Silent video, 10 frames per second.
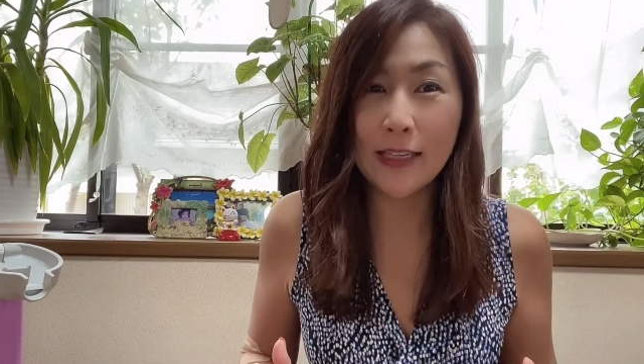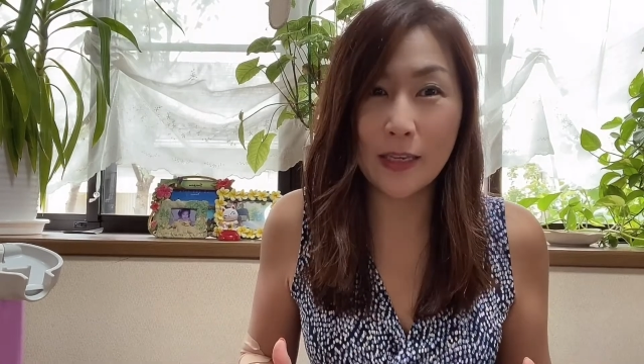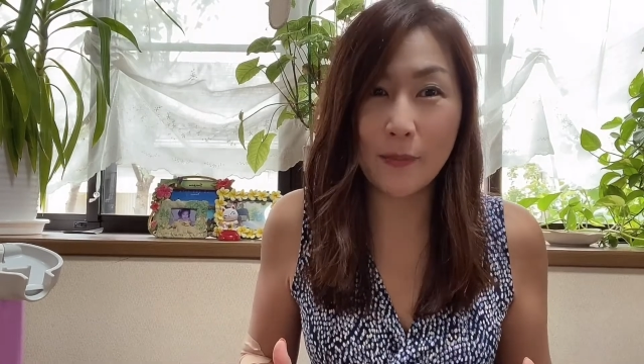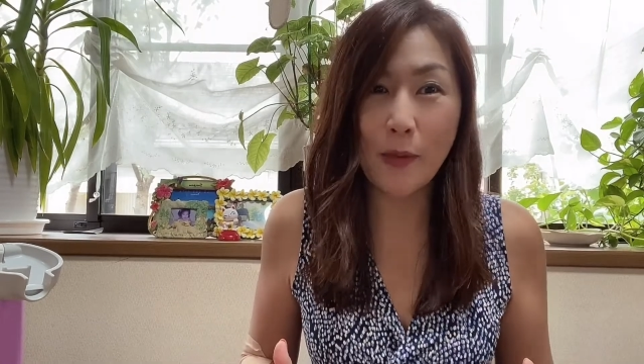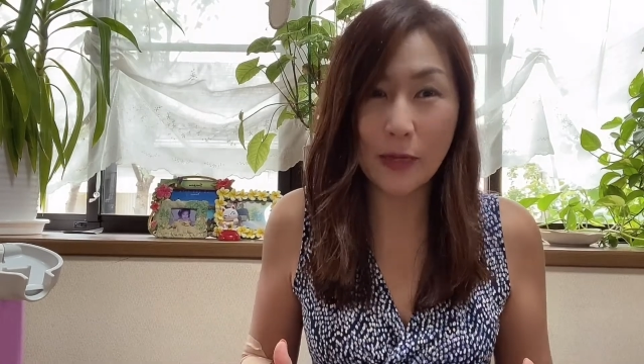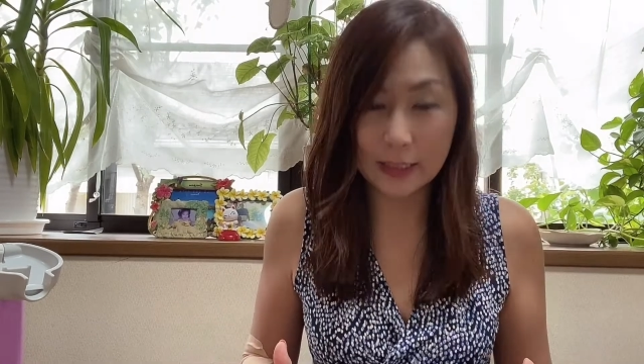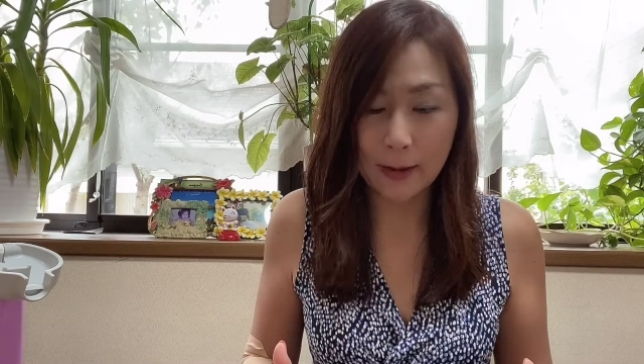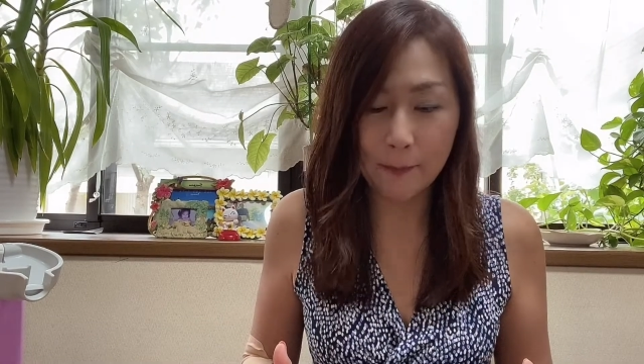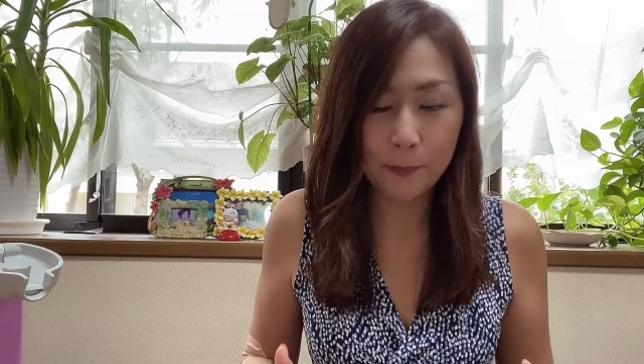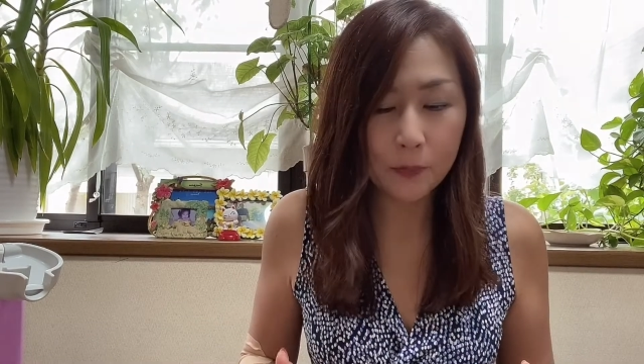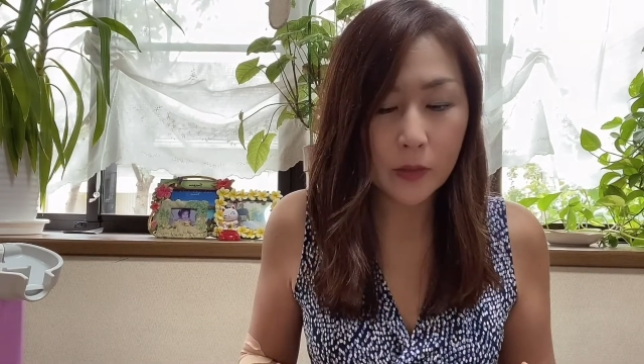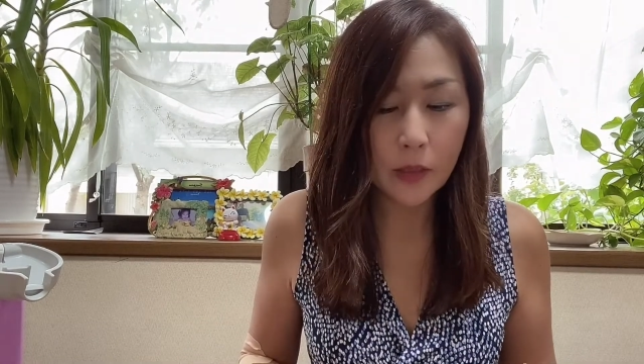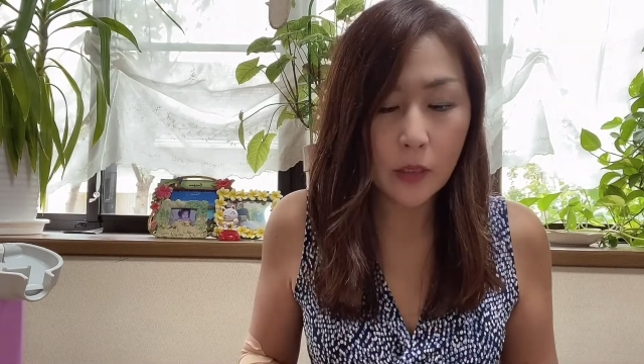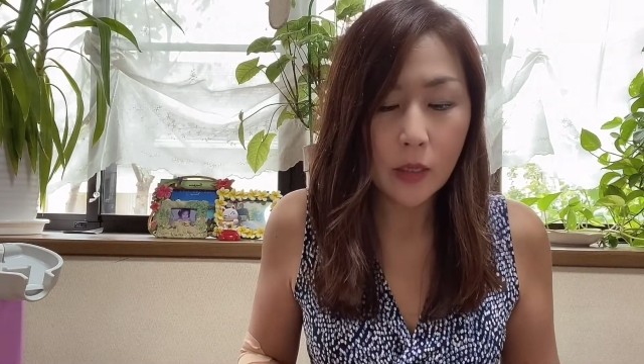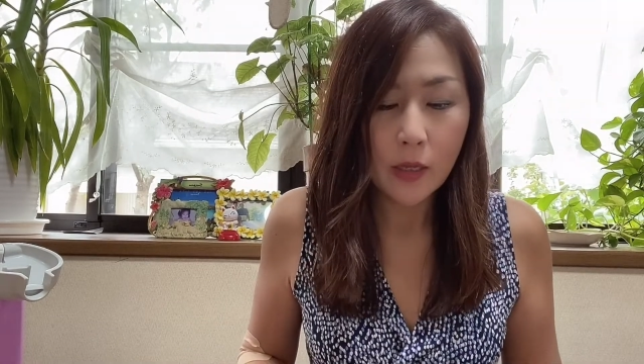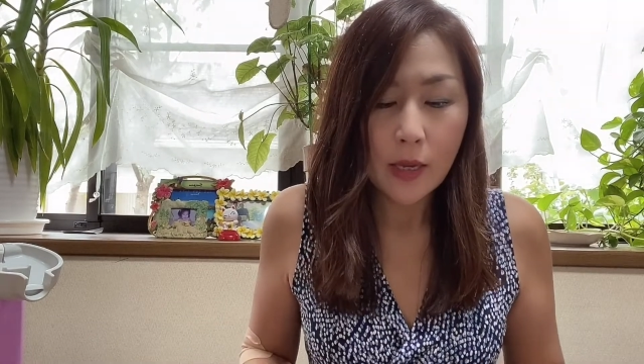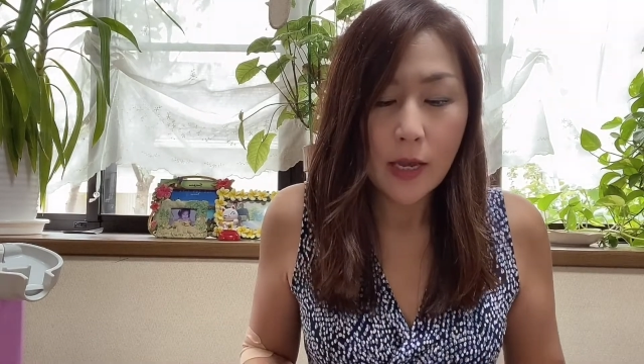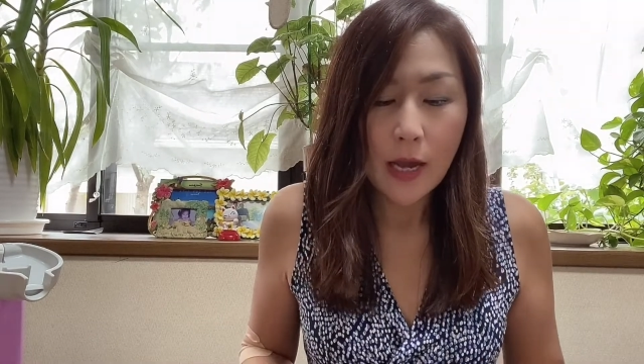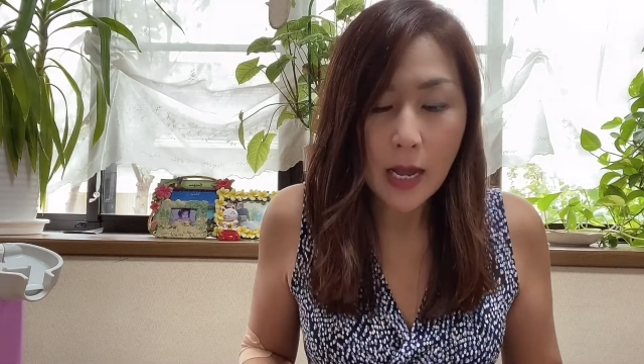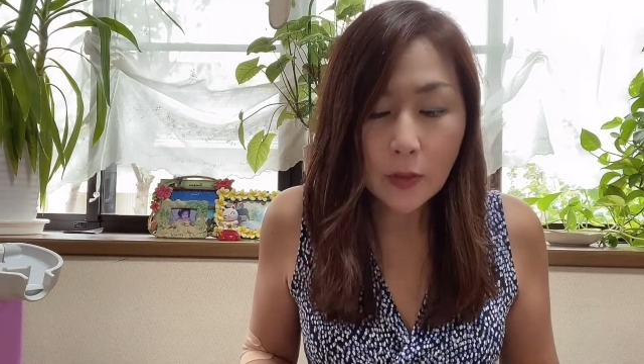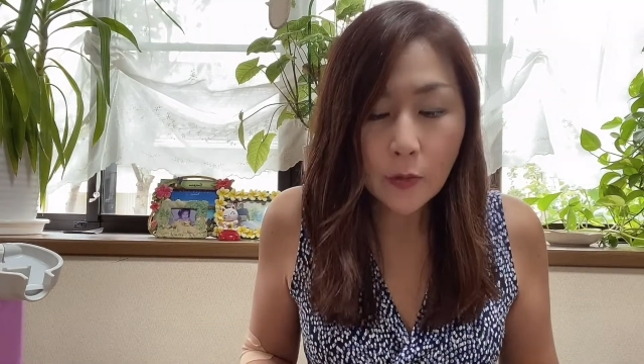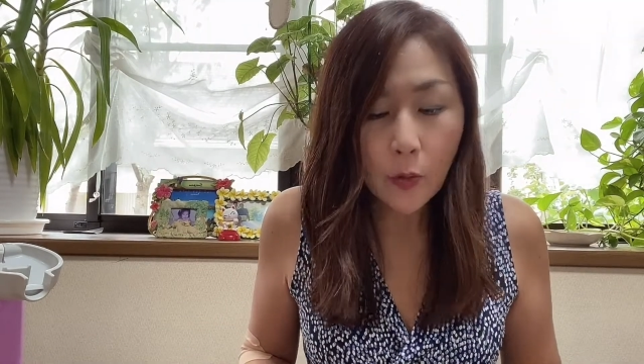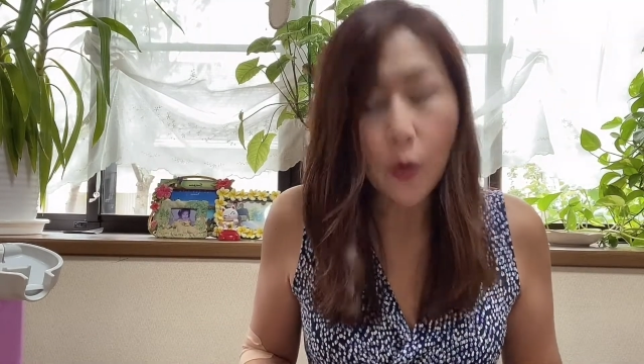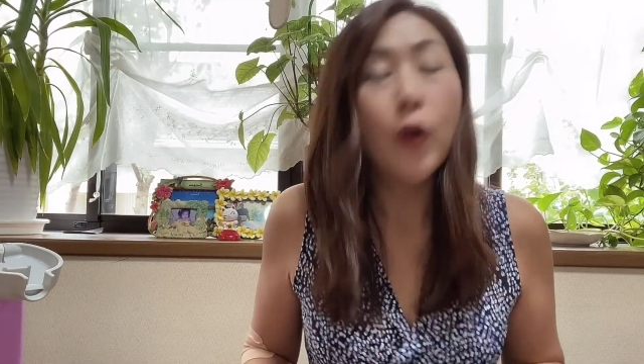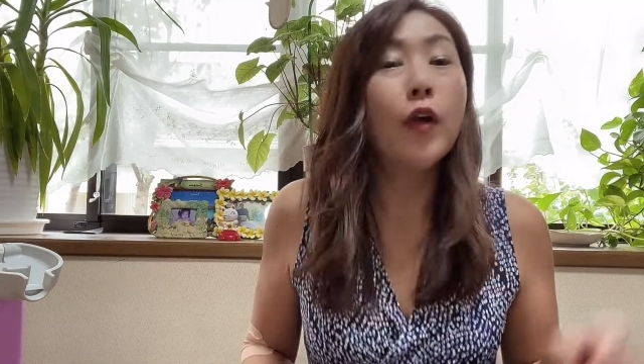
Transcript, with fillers: 決めましたあと